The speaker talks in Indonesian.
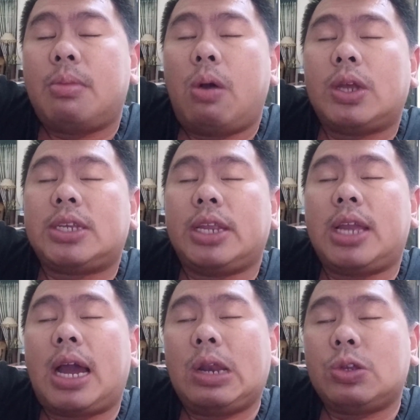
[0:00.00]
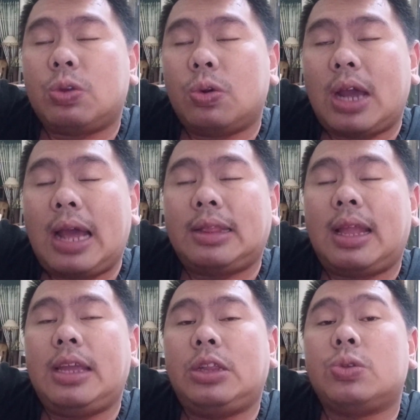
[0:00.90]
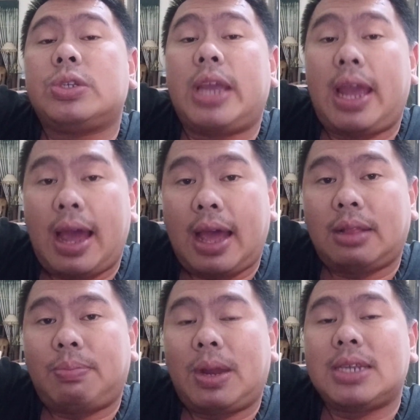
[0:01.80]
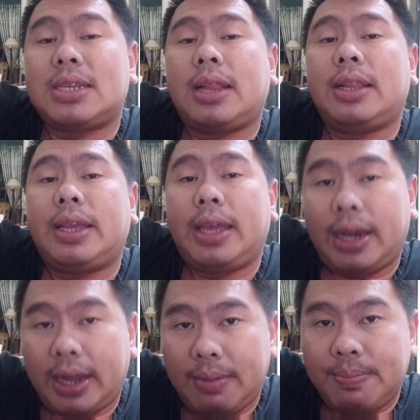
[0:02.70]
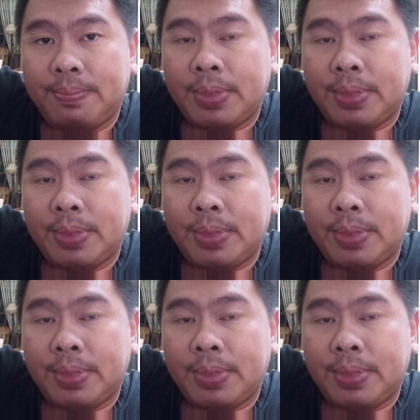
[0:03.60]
Bahwasanya kalau sulkata itu sehat pada saat dikirim,